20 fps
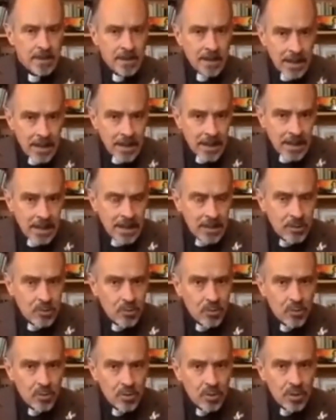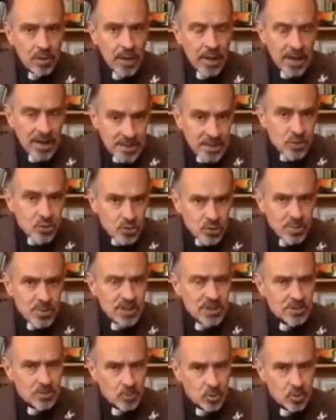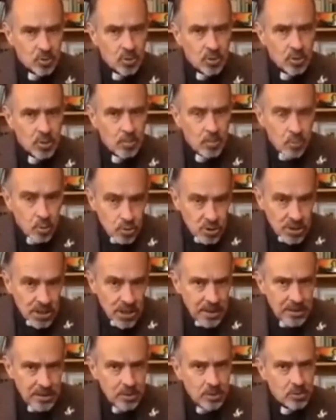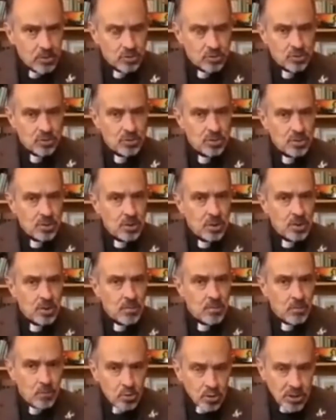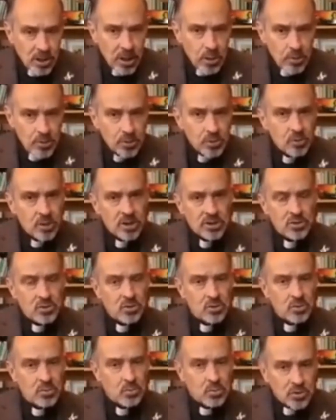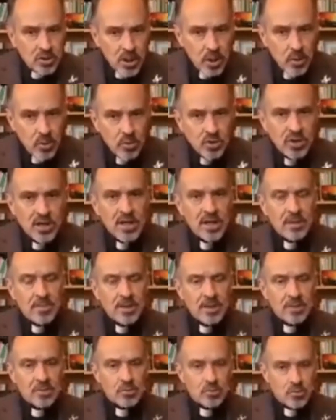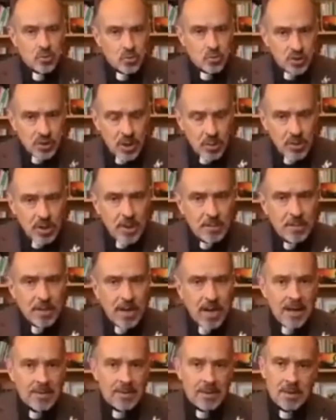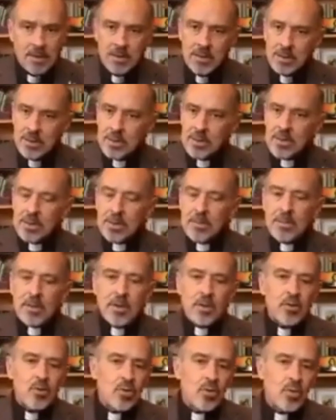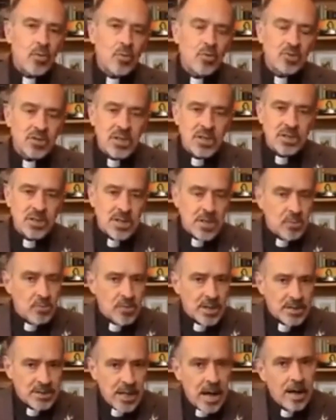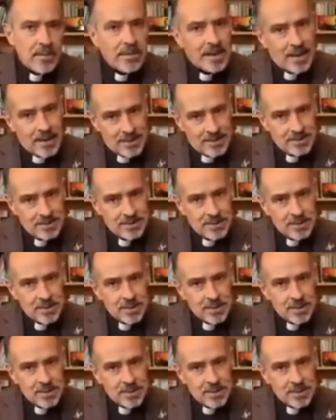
Y el reino es Dios mismo. Busca a Dios, búscalo en tu oración, búscalo en los sacramentos, búscalo en la palabra, pero no lo busques en una tabla,